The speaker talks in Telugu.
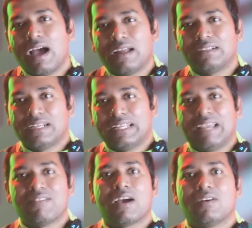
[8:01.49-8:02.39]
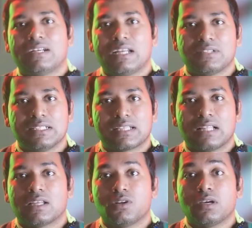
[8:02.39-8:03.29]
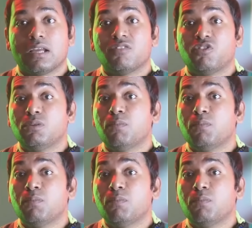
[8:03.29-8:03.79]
అండ్ ఏం కావాలంటే అవి తీసుకెళ్తారు కానీ ఫుడ్